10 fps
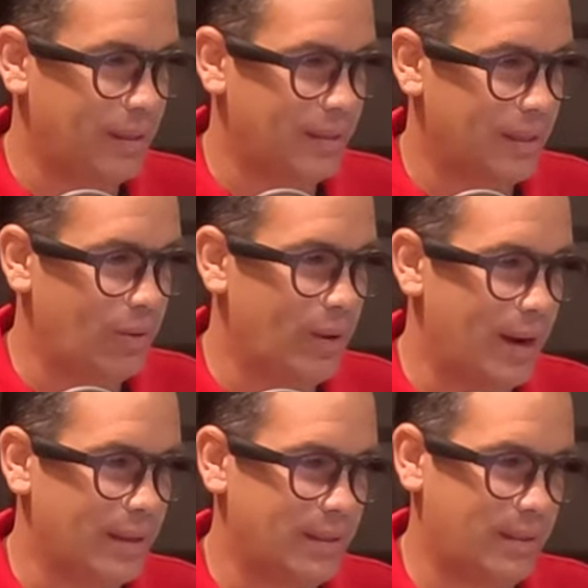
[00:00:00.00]
y
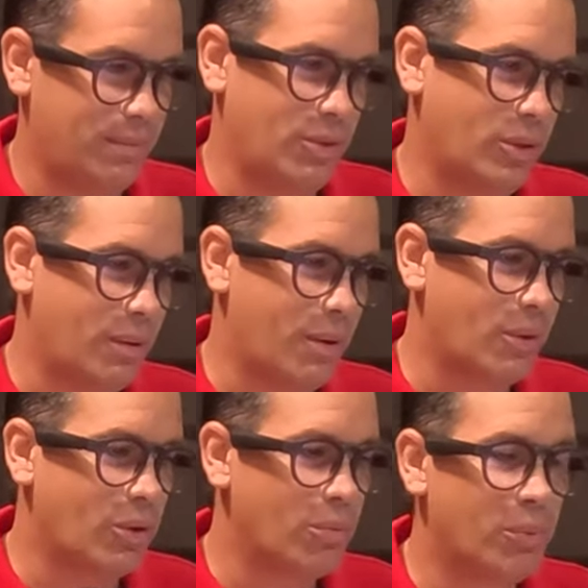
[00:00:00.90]
celulares. Yo trabajo
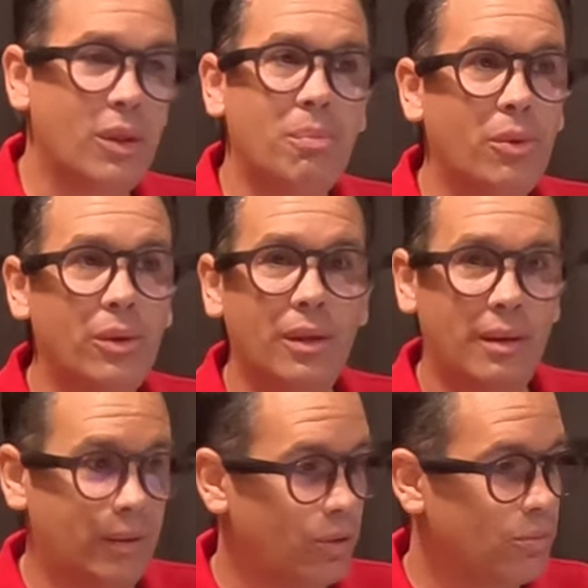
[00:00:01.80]
en CompuDipot.
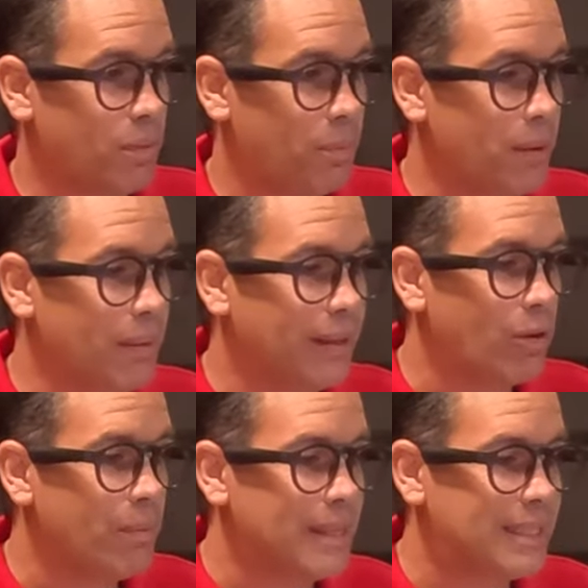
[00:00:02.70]
Entonces, me pueden
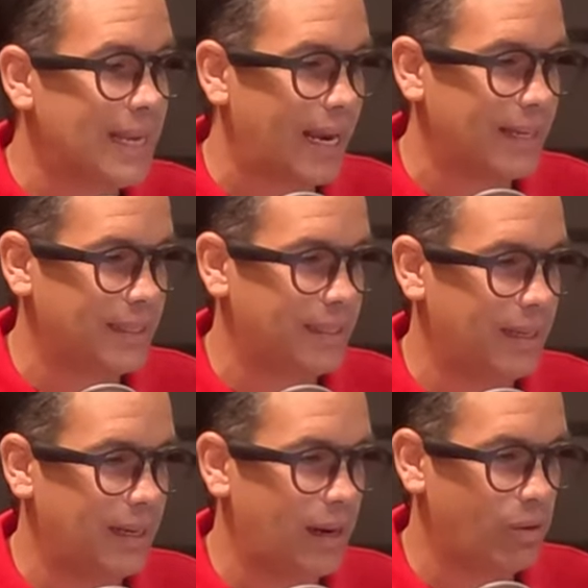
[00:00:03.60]
mandar un mensaje si
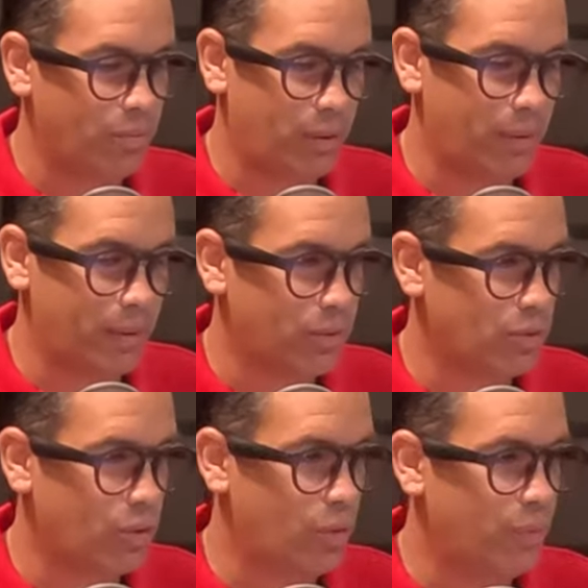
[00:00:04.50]
tienen algún problema con
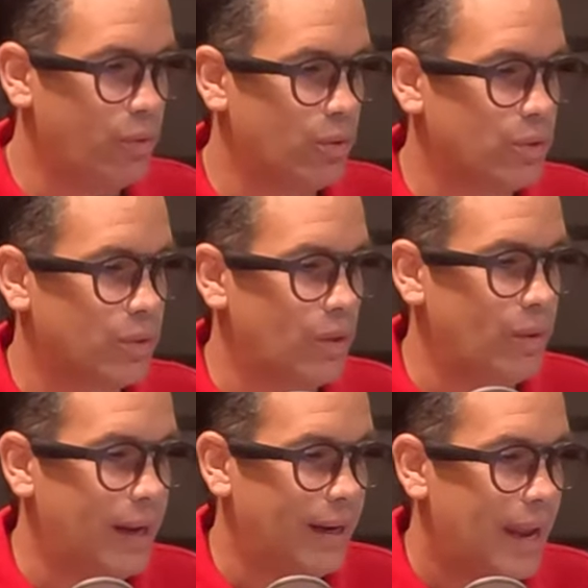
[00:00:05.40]
su compu, con su
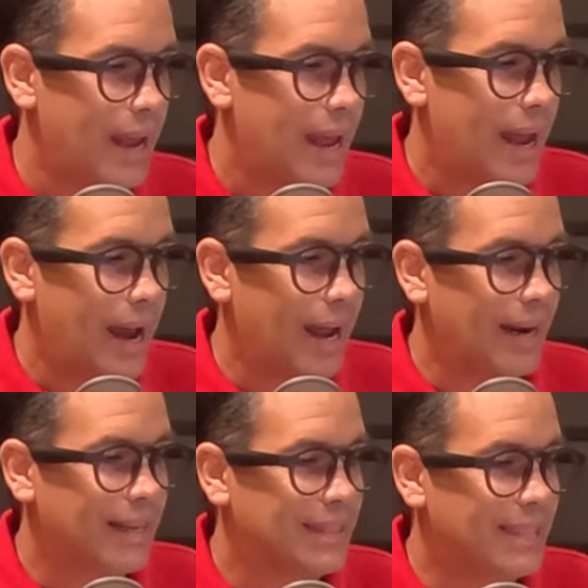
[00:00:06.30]
celular,
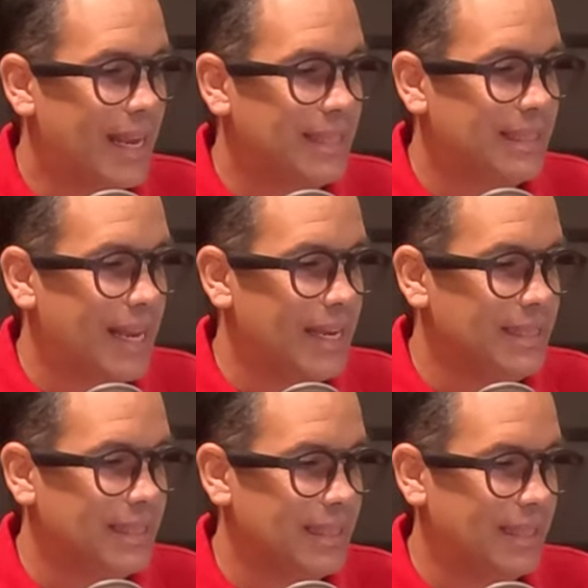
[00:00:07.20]
al
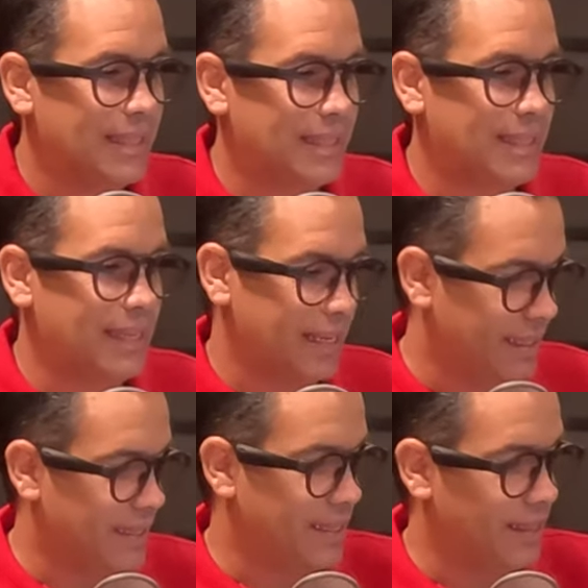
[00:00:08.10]

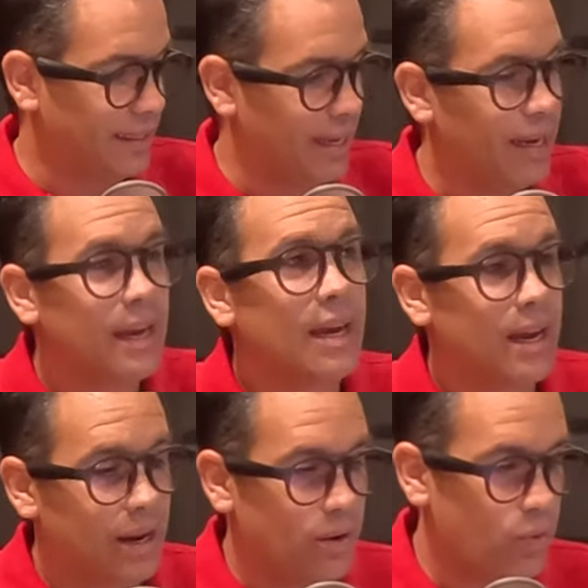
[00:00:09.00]
6677
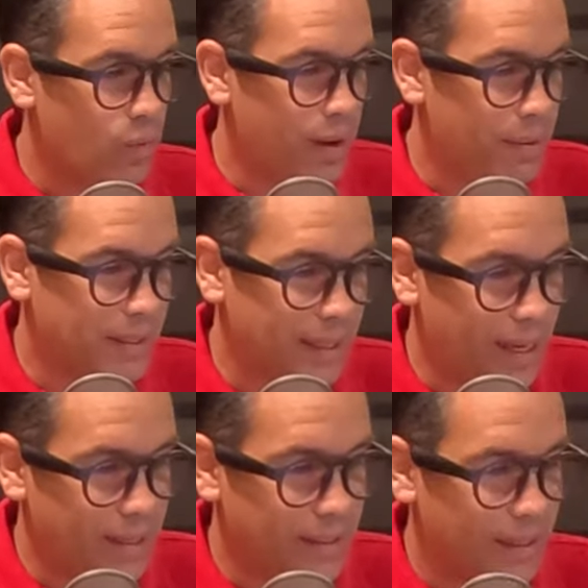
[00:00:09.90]

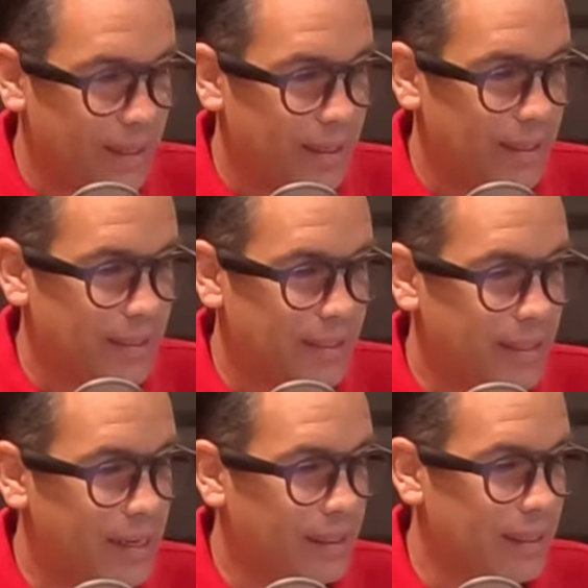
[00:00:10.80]

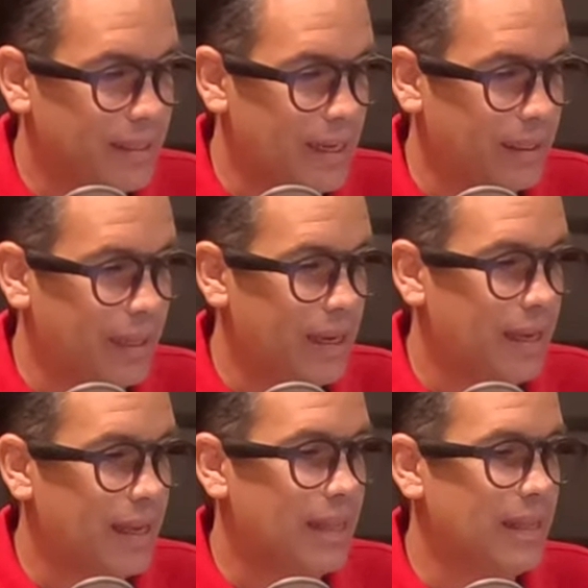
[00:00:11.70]

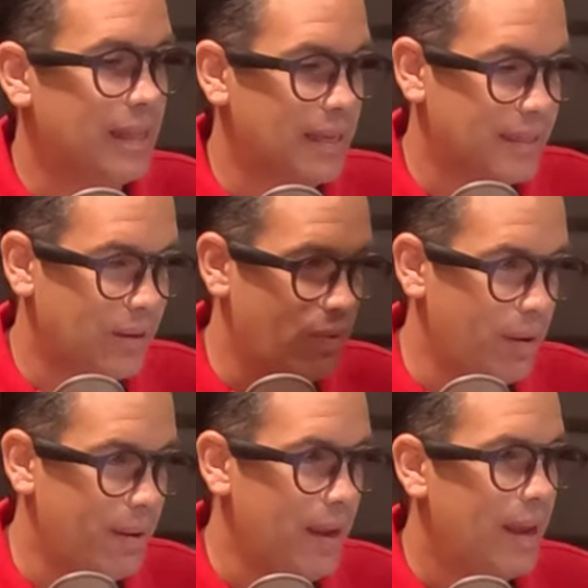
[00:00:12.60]
9677
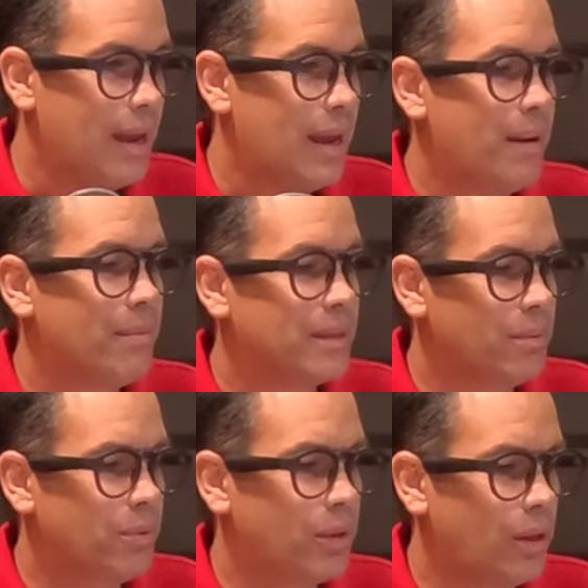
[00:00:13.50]
19. Me
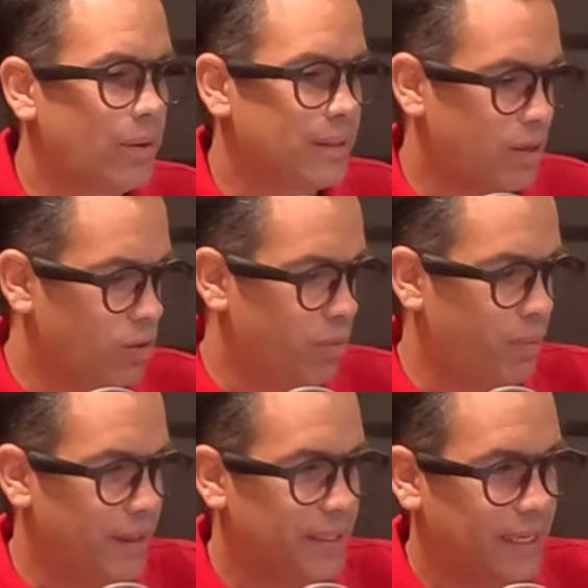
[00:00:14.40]
están preguntando que si cómo
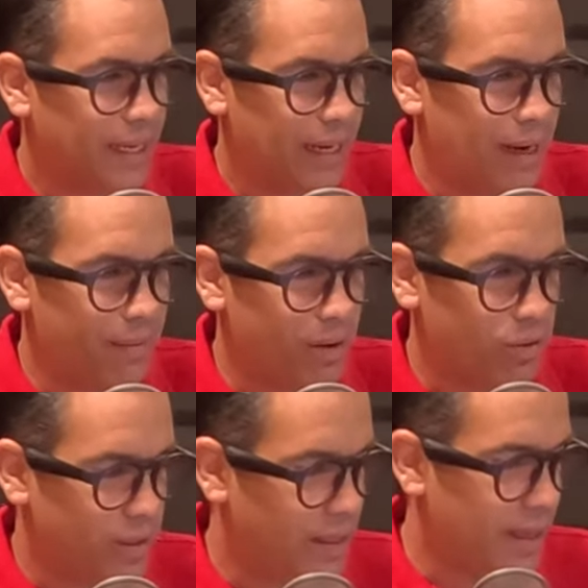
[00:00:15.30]
pueden checar la
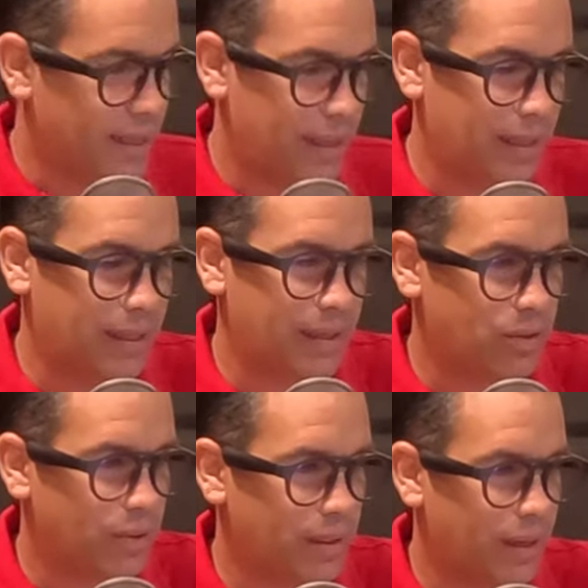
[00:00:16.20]
velocidad de
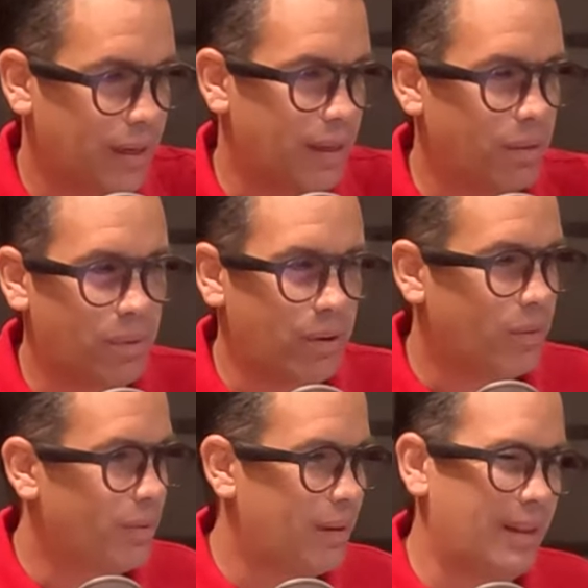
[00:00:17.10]
su internet.
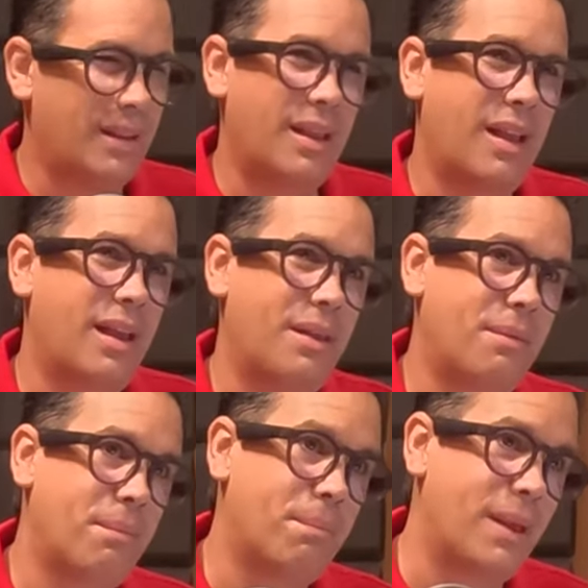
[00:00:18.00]
Bueno,
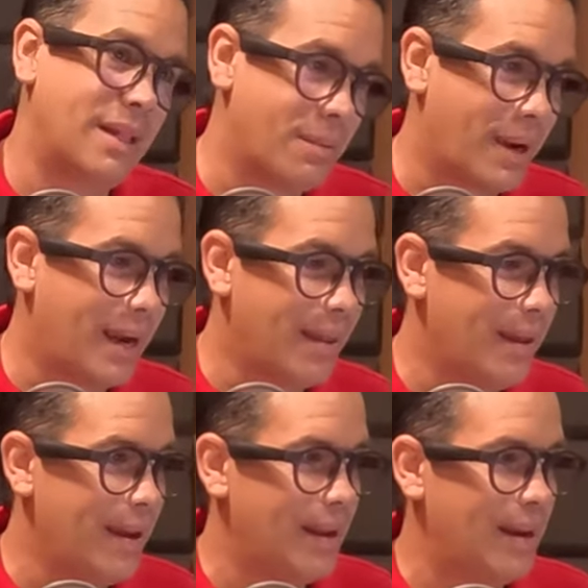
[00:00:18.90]
el de
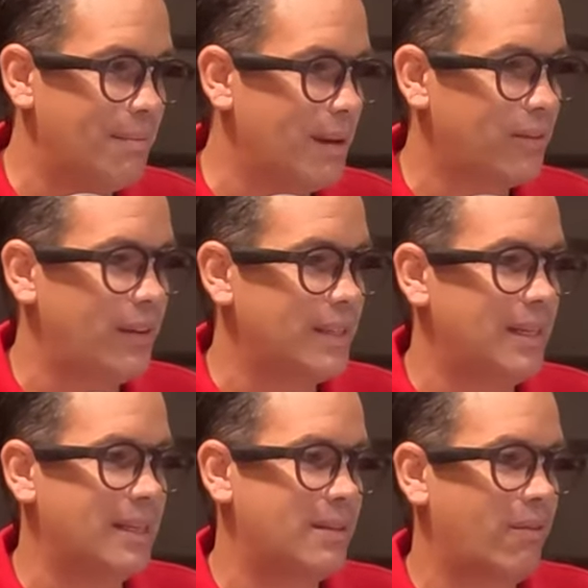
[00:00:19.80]
bajada, el más
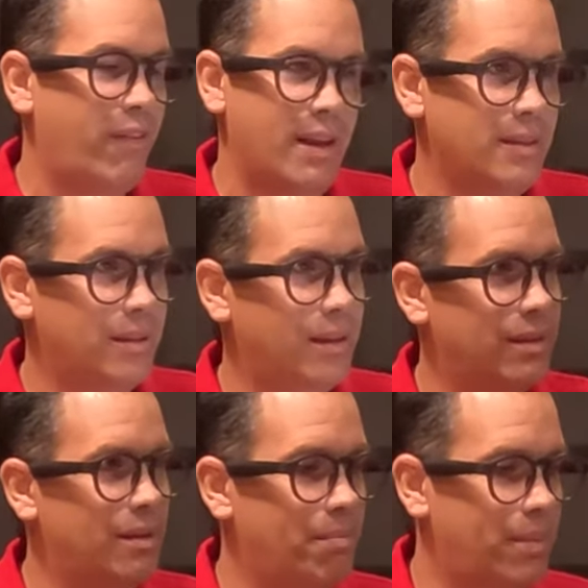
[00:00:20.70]
fácil es Fast.
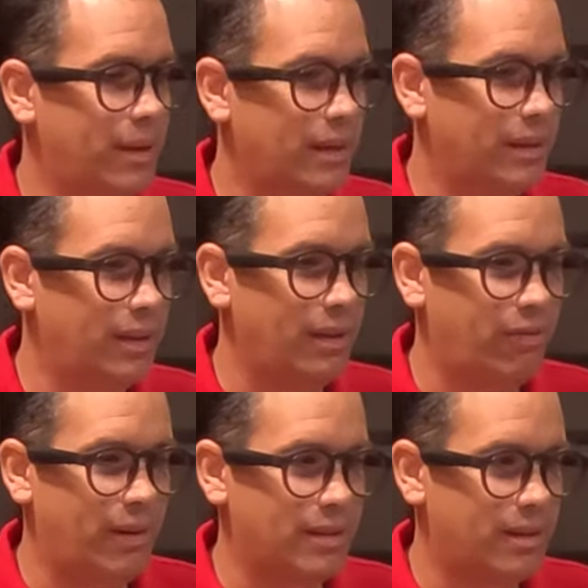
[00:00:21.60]
Esa paginita de
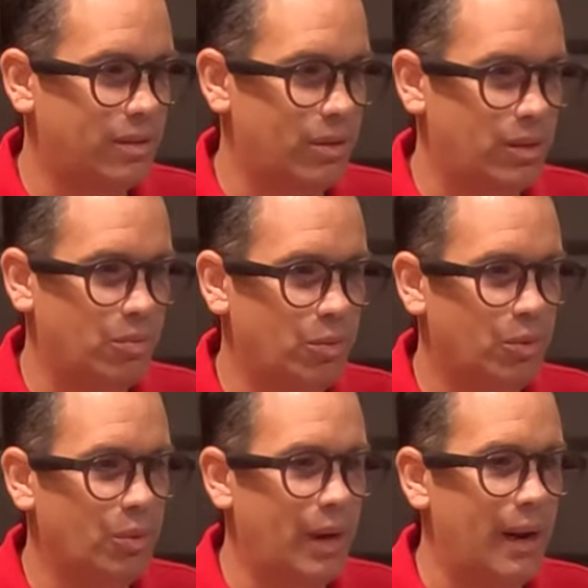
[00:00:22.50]
Fast es, es muy,
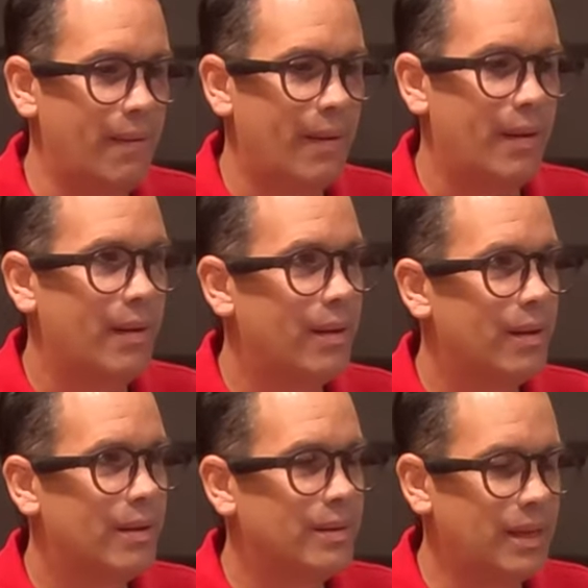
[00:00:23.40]
muy buena. ¿Es una página web?
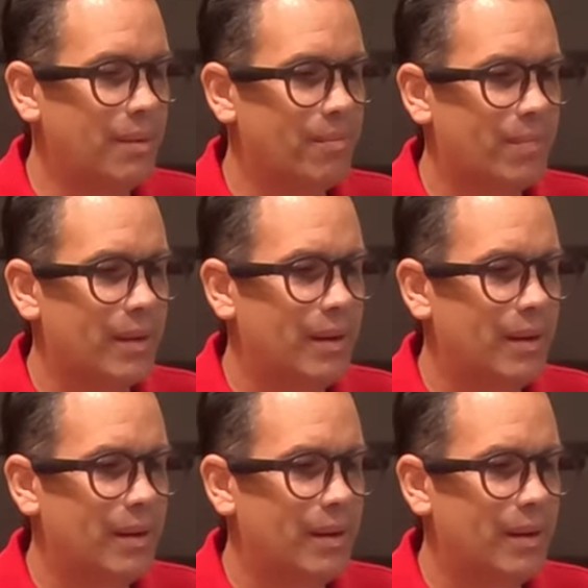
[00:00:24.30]
Sí.